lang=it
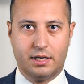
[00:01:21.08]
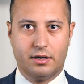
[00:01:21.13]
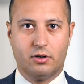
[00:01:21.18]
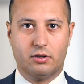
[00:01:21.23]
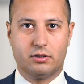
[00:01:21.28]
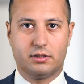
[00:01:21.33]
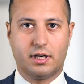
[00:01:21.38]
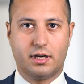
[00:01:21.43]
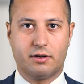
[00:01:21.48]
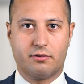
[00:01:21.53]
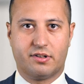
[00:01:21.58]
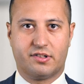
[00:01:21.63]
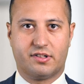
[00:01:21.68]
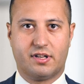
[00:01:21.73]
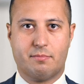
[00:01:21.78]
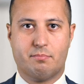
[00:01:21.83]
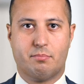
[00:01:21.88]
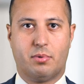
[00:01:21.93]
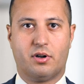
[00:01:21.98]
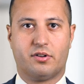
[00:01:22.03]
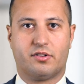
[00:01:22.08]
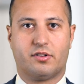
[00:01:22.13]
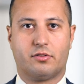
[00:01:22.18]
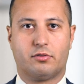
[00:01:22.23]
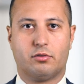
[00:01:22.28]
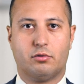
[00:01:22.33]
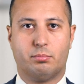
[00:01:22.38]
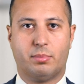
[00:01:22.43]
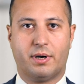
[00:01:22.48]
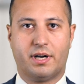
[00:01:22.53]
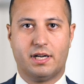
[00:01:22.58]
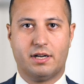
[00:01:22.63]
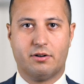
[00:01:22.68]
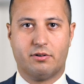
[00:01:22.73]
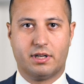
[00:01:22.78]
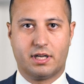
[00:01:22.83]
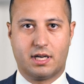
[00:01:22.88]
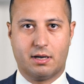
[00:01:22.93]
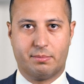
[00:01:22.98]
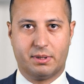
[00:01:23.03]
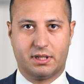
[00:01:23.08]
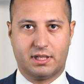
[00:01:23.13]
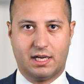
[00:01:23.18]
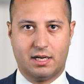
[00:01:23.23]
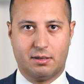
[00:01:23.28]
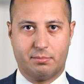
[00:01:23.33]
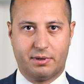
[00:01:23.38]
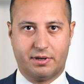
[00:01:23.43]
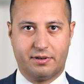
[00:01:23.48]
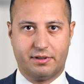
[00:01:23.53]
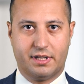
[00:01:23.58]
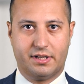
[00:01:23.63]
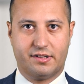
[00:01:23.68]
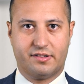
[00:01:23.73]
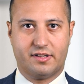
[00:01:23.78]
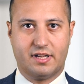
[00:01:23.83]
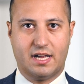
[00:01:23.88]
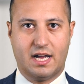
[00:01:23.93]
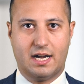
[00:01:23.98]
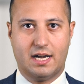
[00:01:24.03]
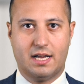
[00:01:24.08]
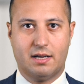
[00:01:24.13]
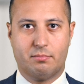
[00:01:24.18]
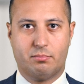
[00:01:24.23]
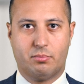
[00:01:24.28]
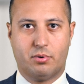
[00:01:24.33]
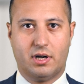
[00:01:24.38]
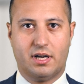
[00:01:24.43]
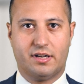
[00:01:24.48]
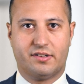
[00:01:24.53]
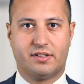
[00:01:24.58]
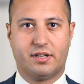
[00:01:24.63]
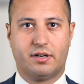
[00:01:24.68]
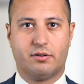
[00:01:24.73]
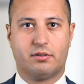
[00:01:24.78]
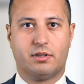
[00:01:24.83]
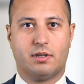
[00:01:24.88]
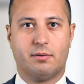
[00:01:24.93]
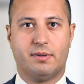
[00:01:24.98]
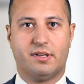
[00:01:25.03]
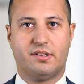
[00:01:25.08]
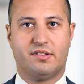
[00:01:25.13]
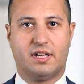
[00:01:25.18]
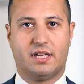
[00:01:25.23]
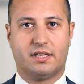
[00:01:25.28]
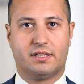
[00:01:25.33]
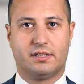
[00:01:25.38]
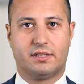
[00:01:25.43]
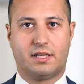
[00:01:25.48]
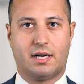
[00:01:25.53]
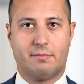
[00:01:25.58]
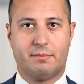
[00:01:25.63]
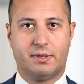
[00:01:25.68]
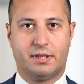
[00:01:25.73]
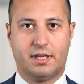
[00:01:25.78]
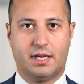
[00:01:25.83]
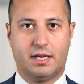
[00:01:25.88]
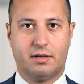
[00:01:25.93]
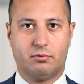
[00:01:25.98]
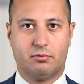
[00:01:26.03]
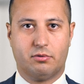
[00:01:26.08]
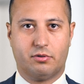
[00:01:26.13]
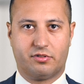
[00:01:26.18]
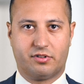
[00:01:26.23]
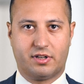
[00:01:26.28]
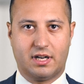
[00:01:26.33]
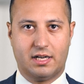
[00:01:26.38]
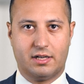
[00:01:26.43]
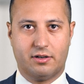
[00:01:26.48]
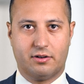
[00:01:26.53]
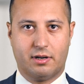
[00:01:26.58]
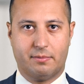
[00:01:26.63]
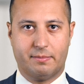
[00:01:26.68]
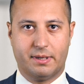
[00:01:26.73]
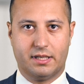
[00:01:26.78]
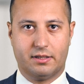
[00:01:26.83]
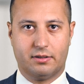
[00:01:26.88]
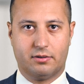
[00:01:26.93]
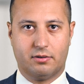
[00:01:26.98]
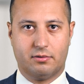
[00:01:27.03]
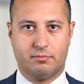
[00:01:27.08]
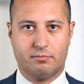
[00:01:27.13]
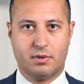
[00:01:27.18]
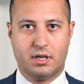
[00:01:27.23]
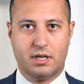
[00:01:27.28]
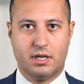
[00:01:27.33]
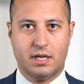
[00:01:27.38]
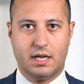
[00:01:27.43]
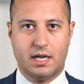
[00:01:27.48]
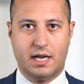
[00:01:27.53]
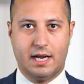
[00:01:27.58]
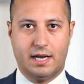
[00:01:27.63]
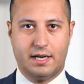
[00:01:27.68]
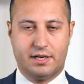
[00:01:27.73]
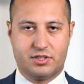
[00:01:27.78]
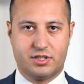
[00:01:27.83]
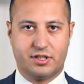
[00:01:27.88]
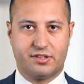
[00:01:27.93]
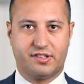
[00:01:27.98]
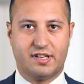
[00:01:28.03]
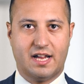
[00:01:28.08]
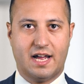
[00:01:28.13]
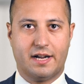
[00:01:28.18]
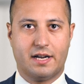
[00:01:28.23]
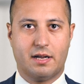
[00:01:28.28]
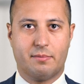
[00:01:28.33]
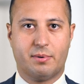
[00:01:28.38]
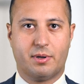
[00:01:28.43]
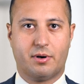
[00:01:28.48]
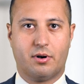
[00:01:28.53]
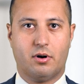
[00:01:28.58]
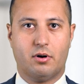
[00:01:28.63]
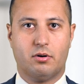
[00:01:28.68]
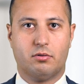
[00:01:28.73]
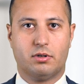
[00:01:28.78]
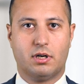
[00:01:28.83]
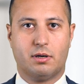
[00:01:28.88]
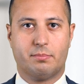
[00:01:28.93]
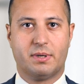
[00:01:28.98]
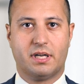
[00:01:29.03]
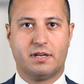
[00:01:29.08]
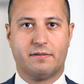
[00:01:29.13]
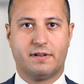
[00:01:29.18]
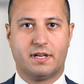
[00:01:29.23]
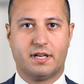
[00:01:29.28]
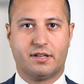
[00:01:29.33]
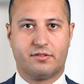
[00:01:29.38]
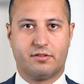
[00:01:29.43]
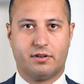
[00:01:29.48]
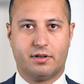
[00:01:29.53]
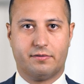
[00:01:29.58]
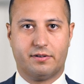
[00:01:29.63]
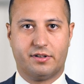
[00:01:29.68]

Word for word: Inoltre questa imposta sul prelievo di capitale previdenziale può essere ottimizzata tramite uno scaglionamento. È necessaria però una pianificazione